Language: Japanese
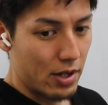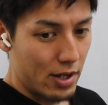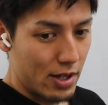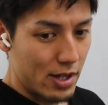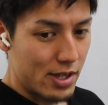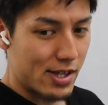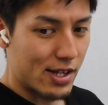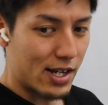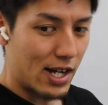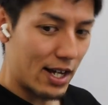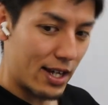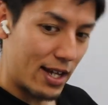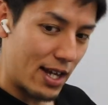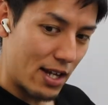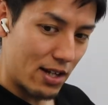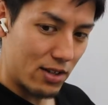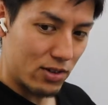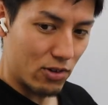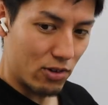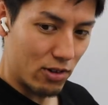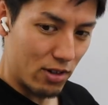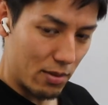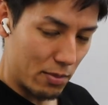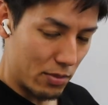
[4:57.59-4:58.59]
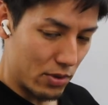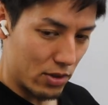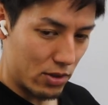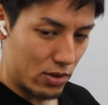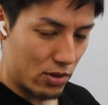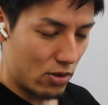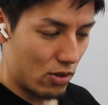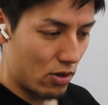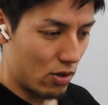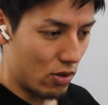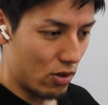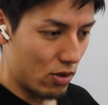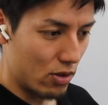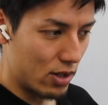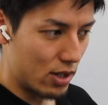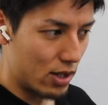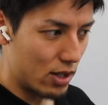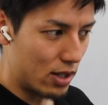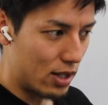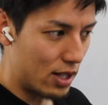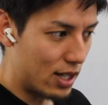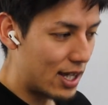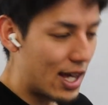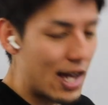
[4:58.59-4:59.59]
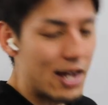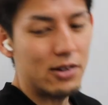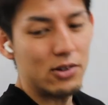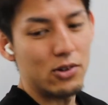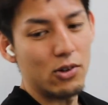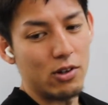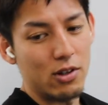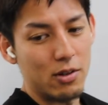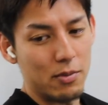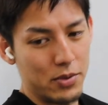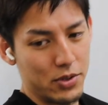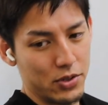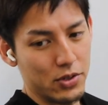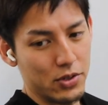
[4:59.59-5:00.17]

仕掛けるドリブルと逃げるドリブ